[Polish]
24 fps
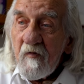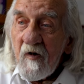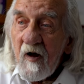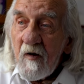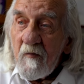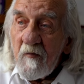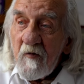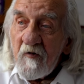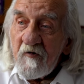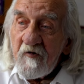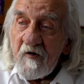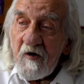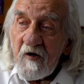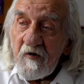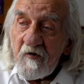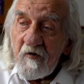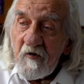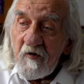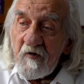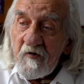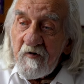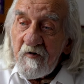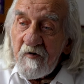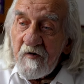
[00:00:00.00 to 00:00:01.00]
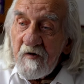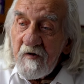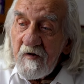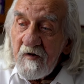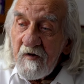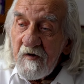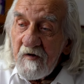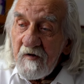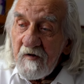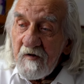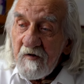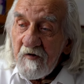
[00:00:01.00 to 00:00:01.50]
A może ktoś
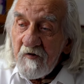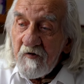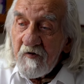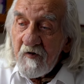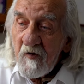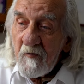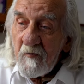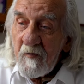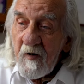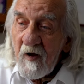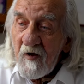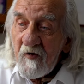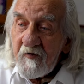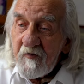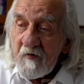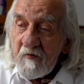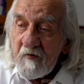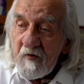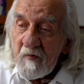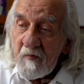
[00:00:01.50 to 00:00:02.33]
zobaczył